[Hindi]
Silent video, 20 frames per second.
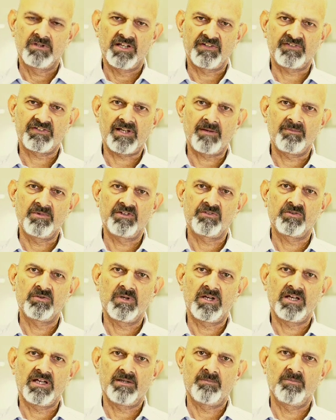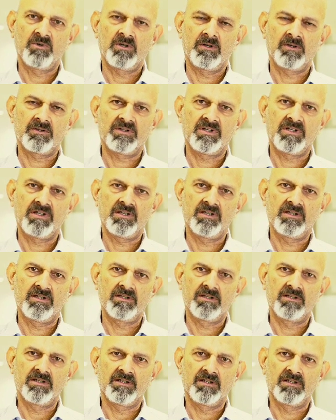इस्टेब्लिश हुआ है बहुत
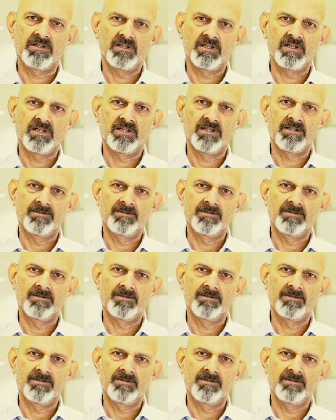ही